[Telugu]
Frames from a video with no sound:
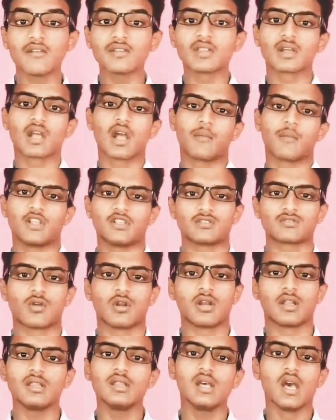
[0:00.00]
ఏ విధంగా అప్లై
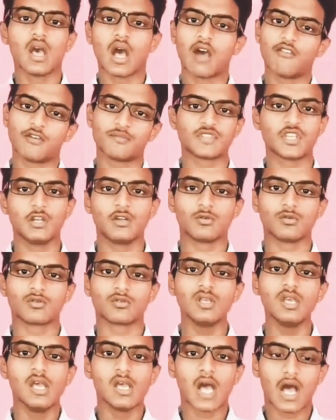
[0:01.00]
చేసుకోవాలనేది ఆ వెబ్సైట్
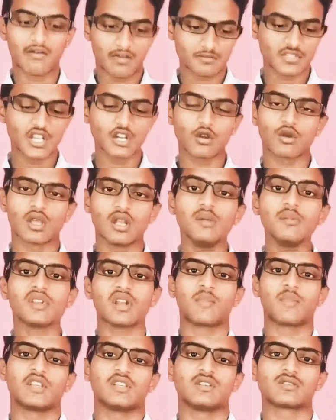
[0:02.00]
ఉంటుంది ఆ వెబ్సైట్లోకి వెళ్ళి మీరు
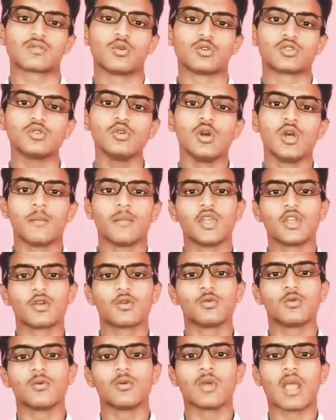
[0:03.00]
అప్లై చేసుకోవచ్చు
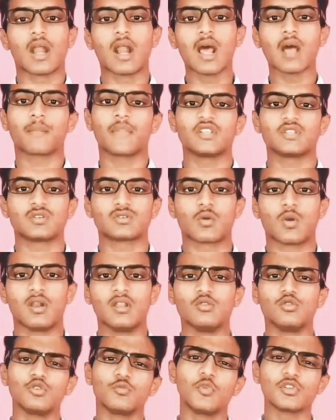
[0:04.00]
మీకు ఎలా అప్లై
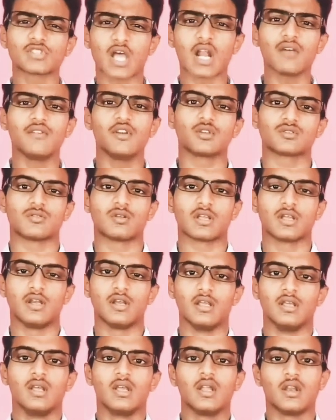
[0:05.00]
చేసుకోవాలని యూట్యూబ్లో చాలా వీడియోస్
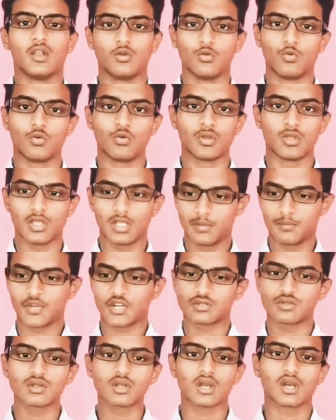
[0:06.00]
ఉంటాయండి నేను ఈ
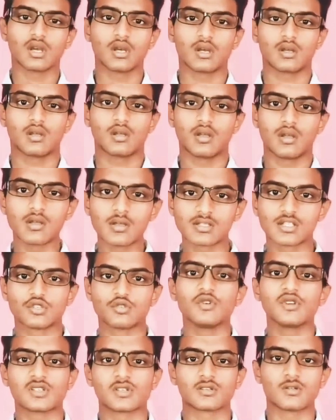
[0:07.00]
ప్రస్తుత
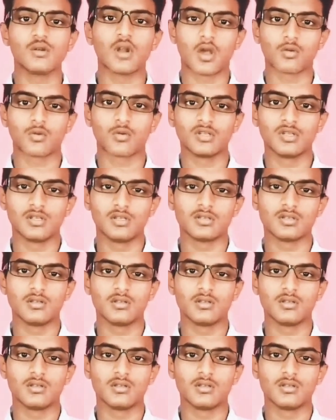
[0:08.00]
సిచ్యువేషన్స్లో నాకు కొన్ని